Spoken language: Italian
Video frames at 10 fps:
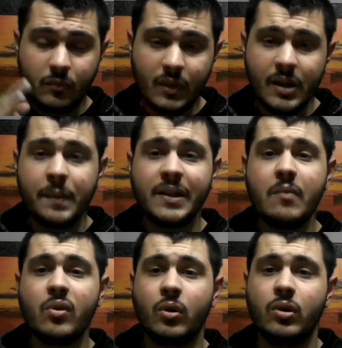
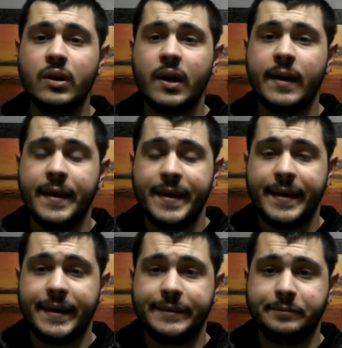ripartiamo con
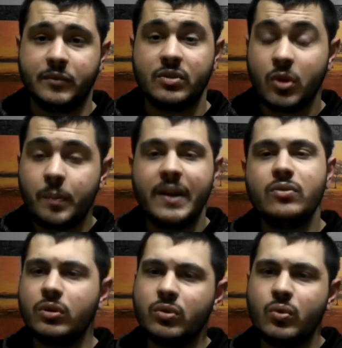ehm,
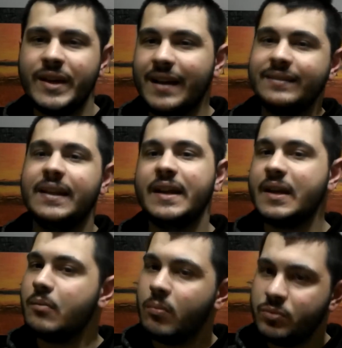scoprendo alcuni
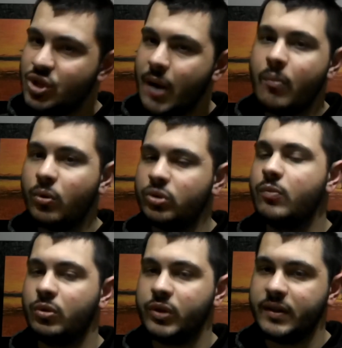altarini già molto
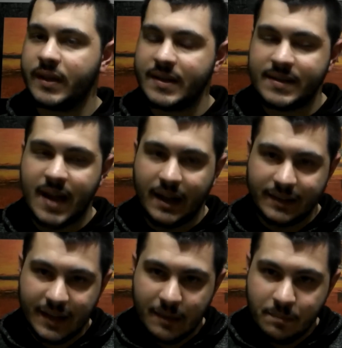molto
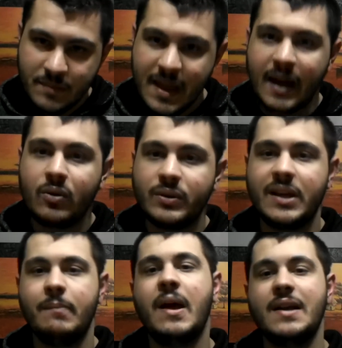interessanti che danno
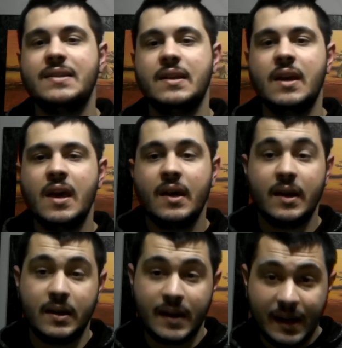delle basi
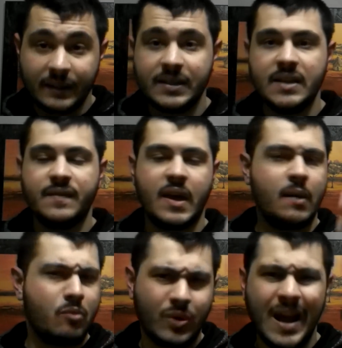eh, narrative,
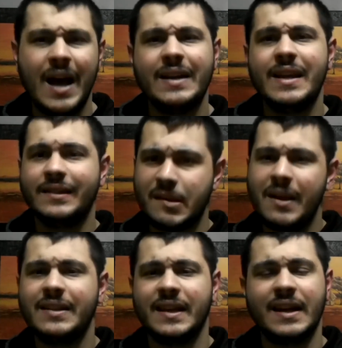morali e
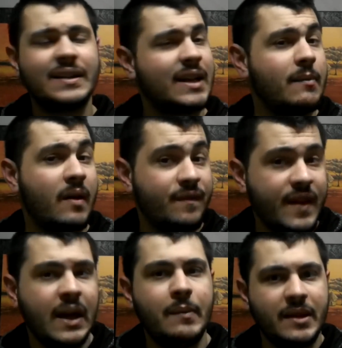tematiche alla trama
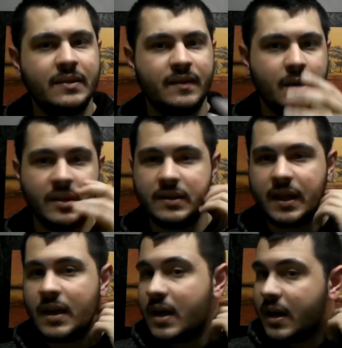veramente
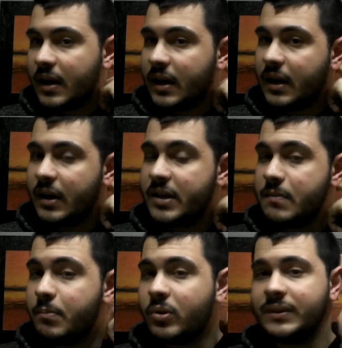veramente eh,
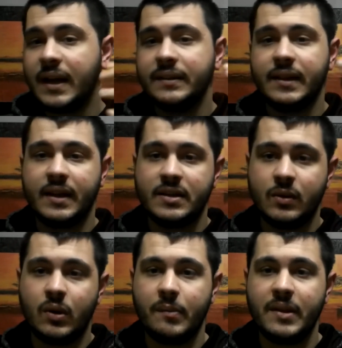importanti che
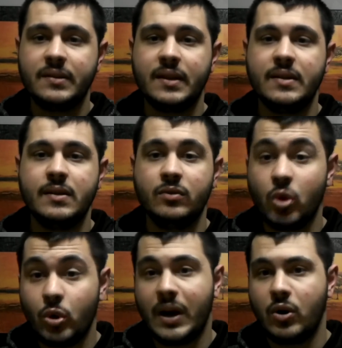sicuramente
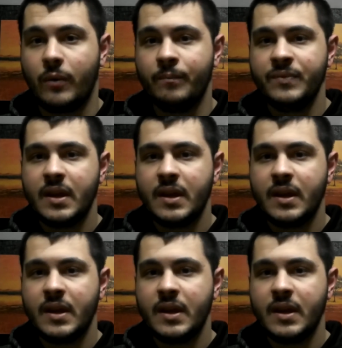donano